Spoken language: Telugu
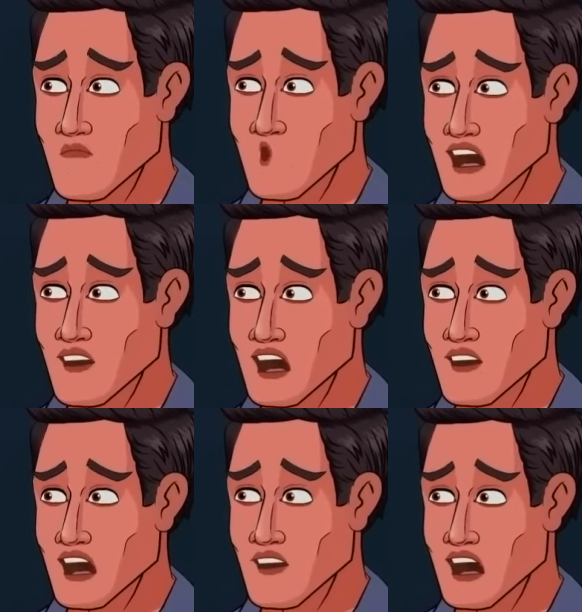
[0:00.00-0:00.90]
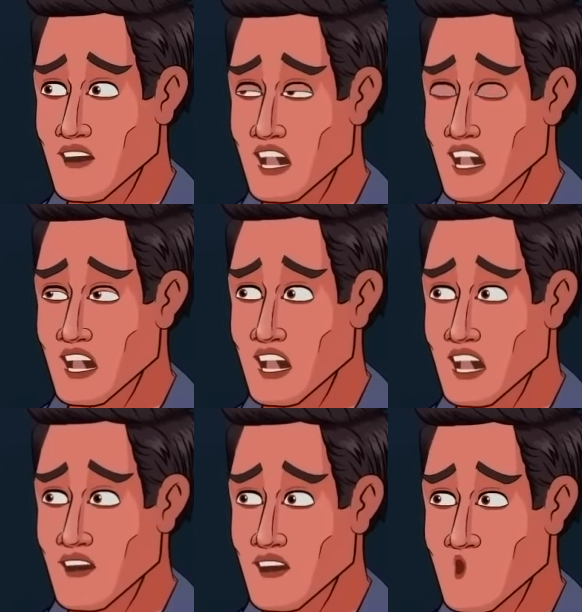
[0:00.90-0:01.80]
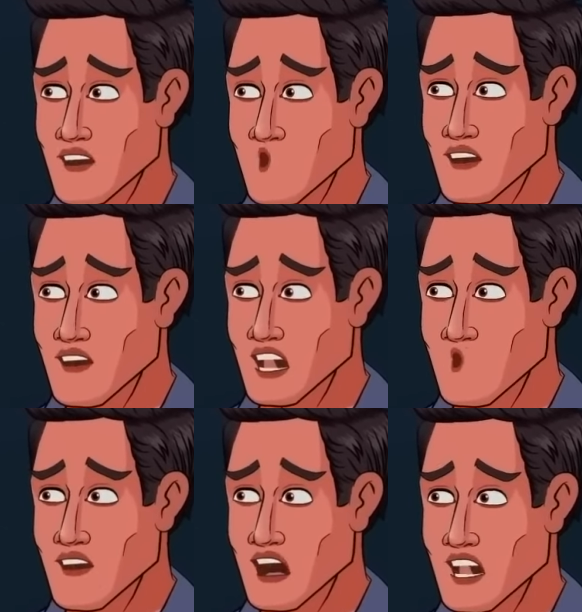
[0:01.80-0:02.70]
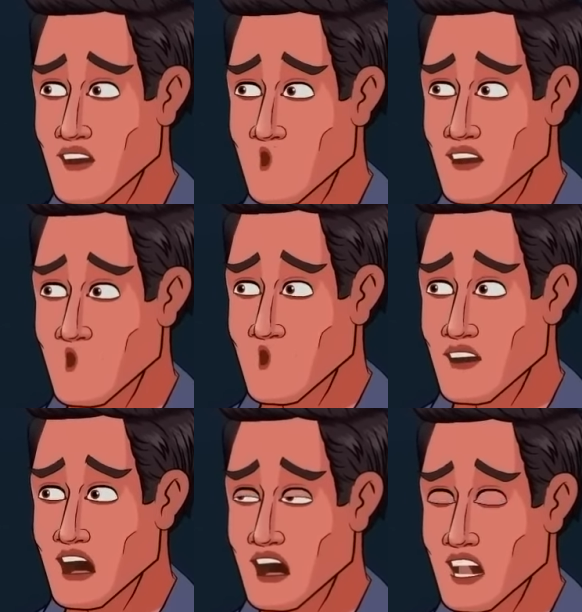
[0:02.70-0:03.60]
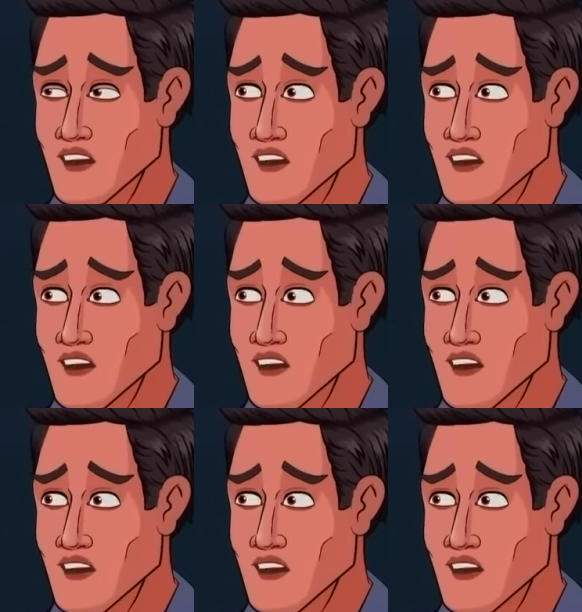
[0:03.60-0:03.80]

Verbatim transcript: దాన్ని చూసిన ప్రతి వ్యక్తిని నాలుగు రోజుల్లోనే చంపేస్తుంది